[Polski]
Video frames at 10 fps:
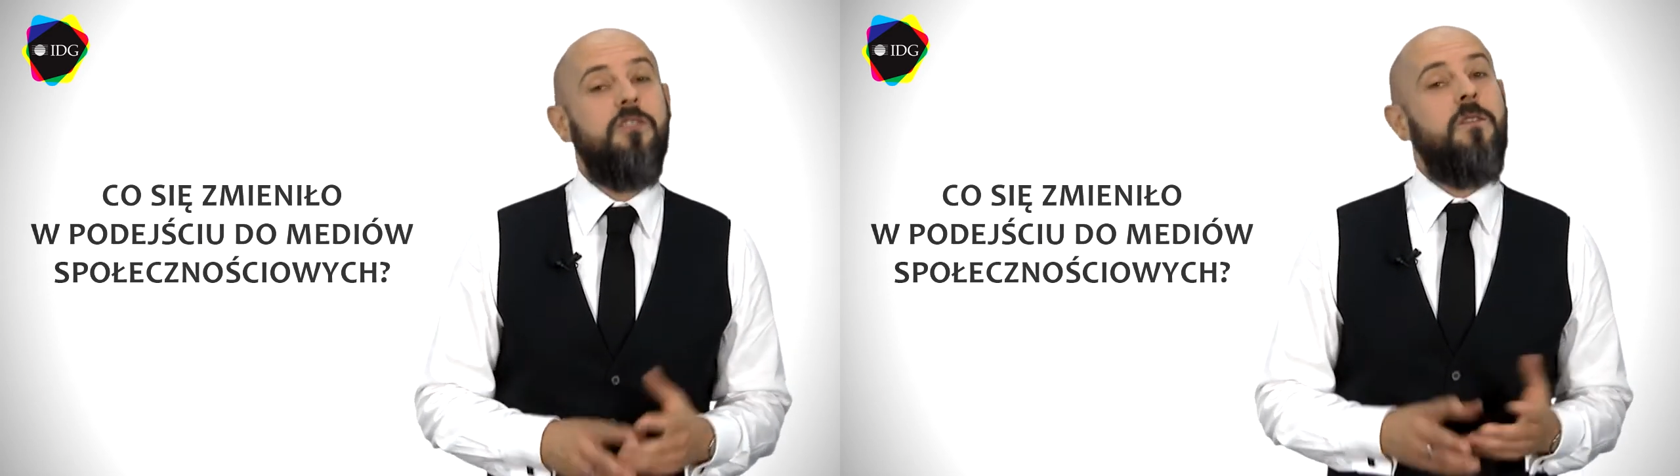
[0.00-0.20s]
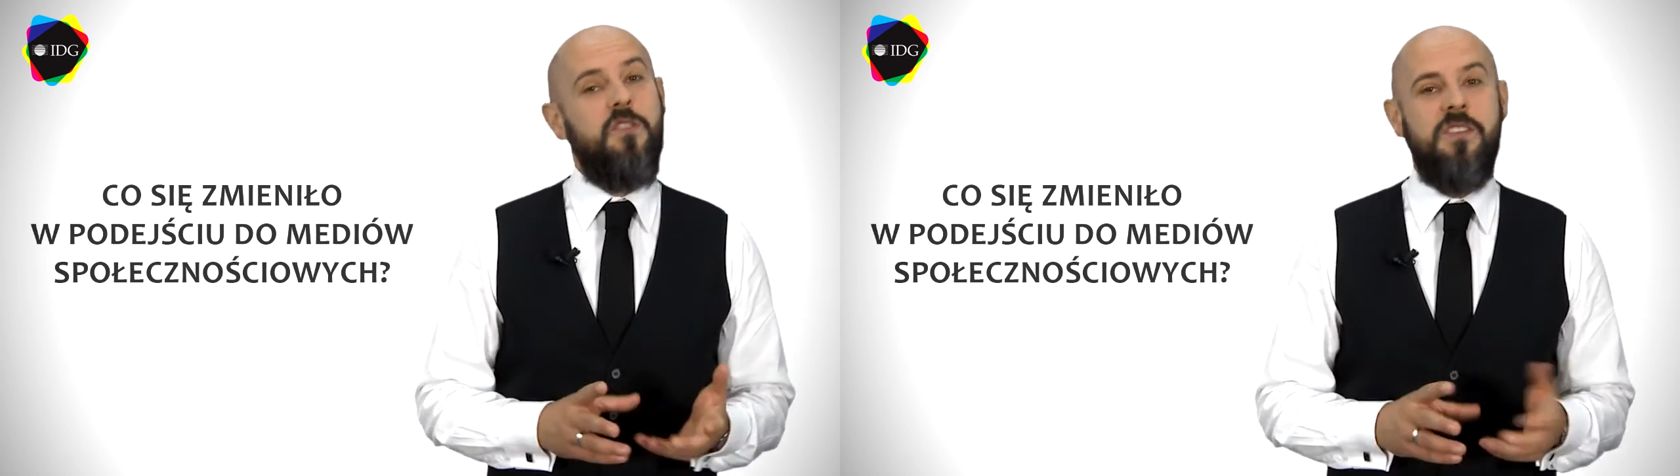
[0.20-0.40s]

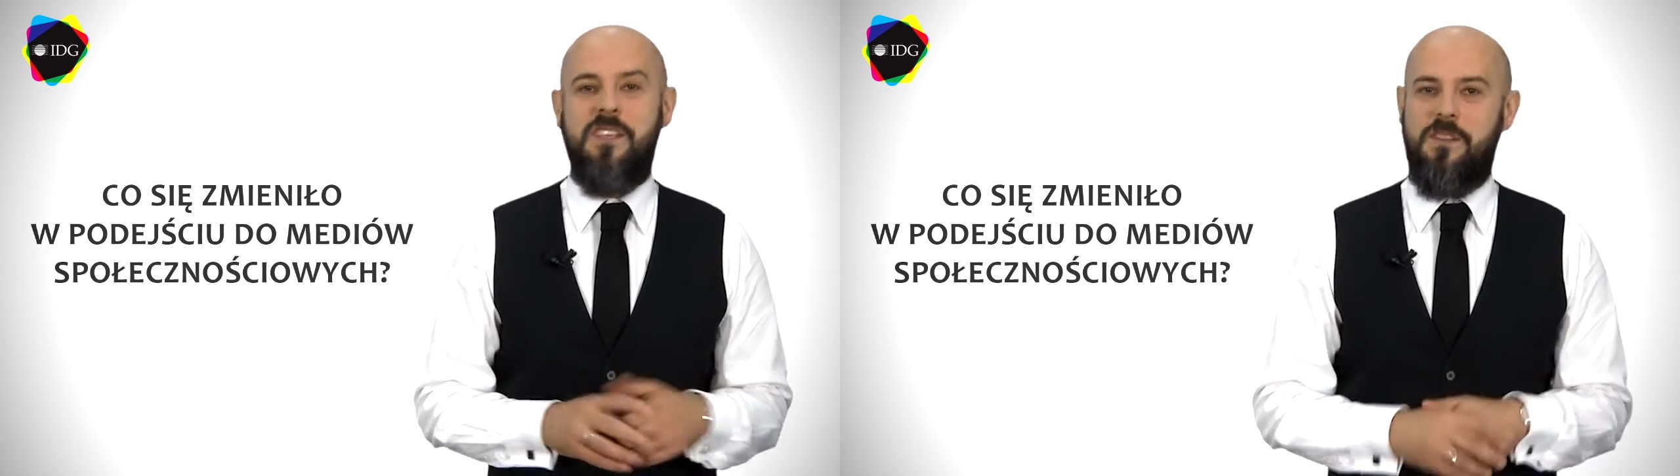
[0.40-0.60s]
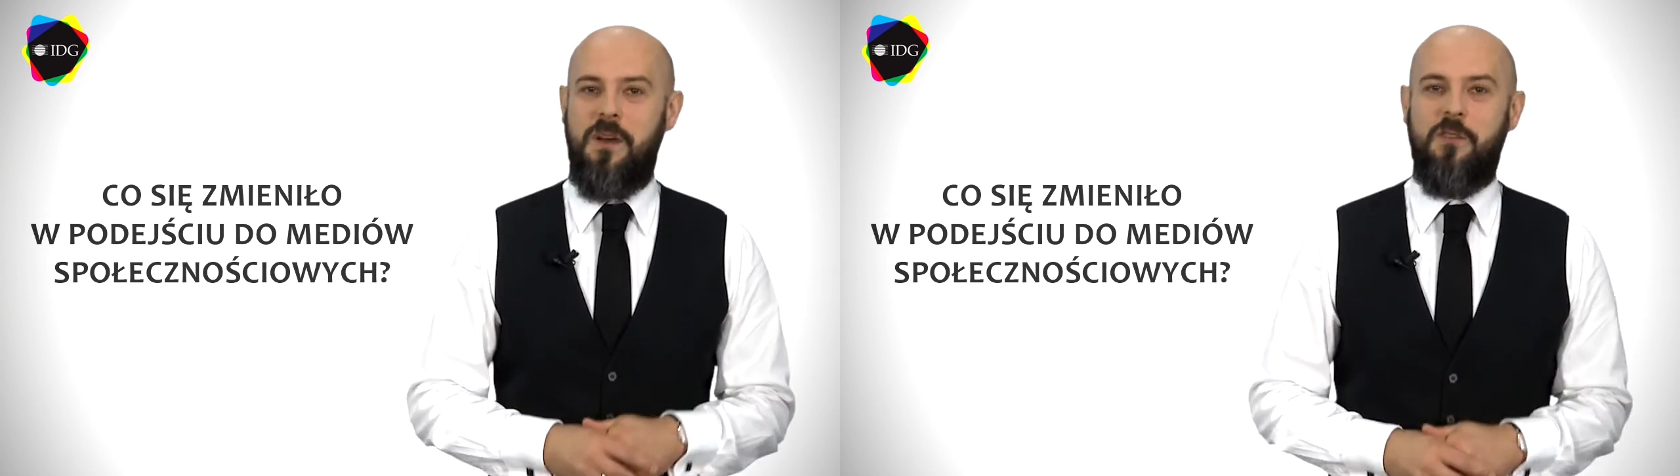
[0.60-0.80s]
że wszystkie
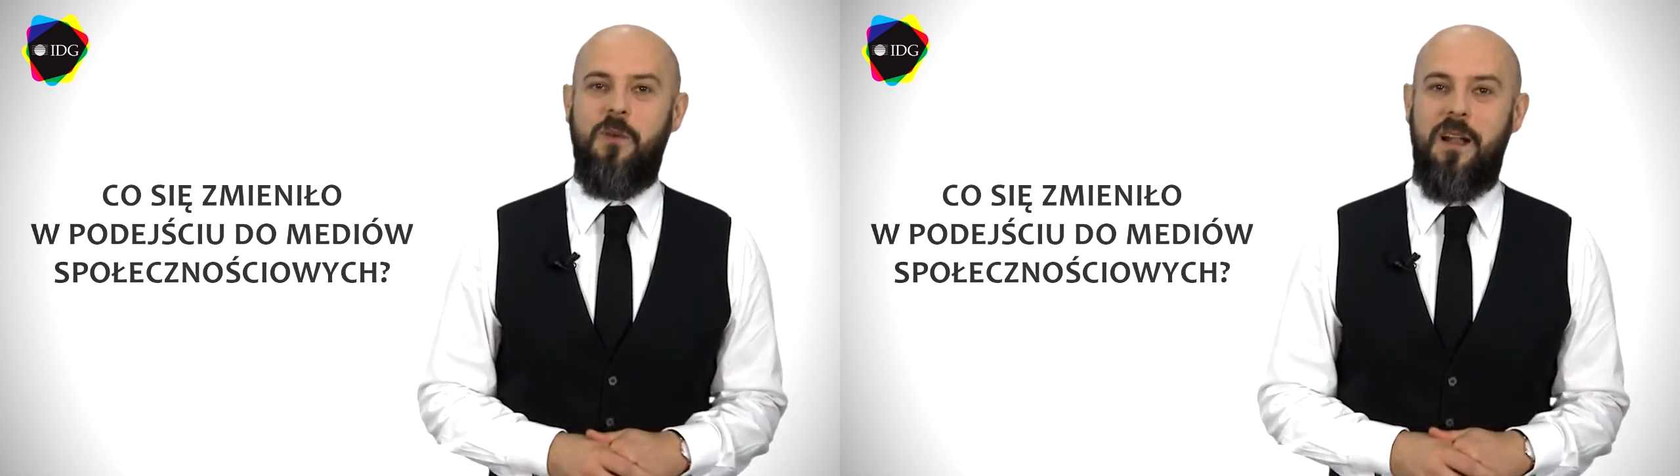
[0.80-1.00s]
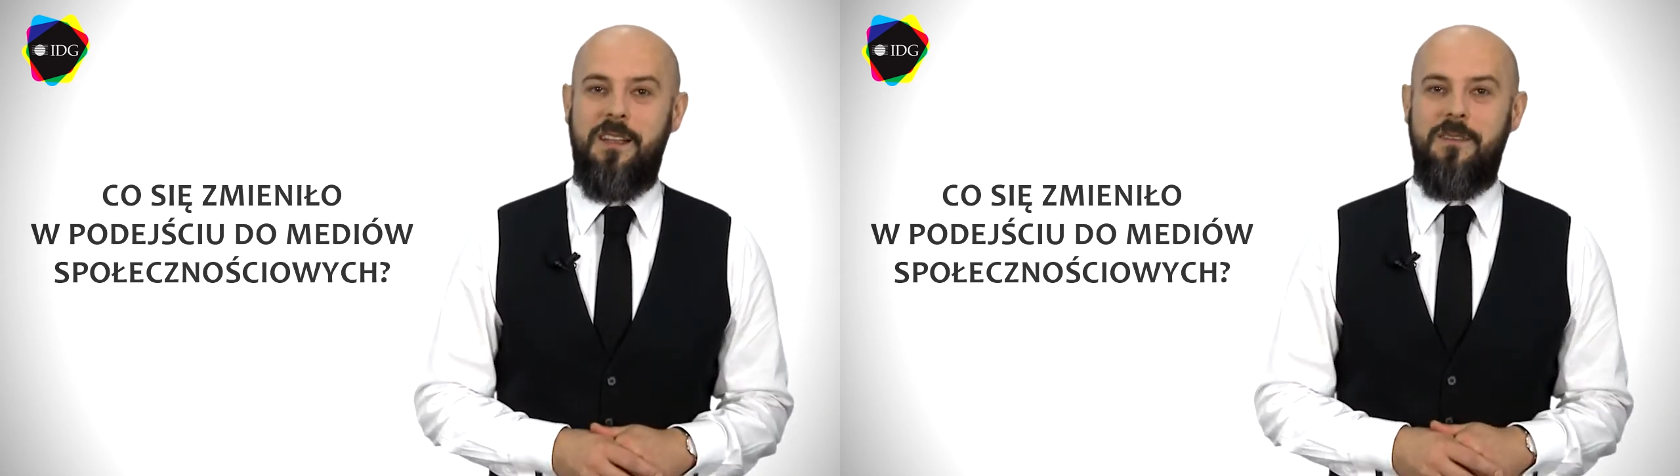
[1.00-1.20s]
są
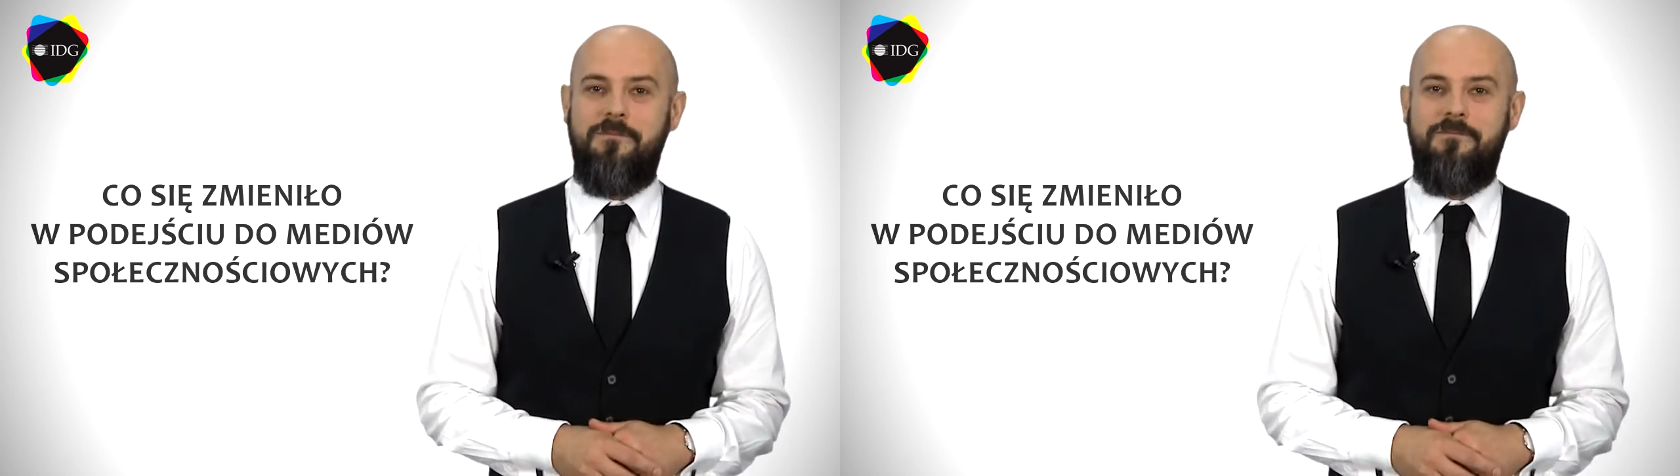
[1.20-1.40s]
aktualne.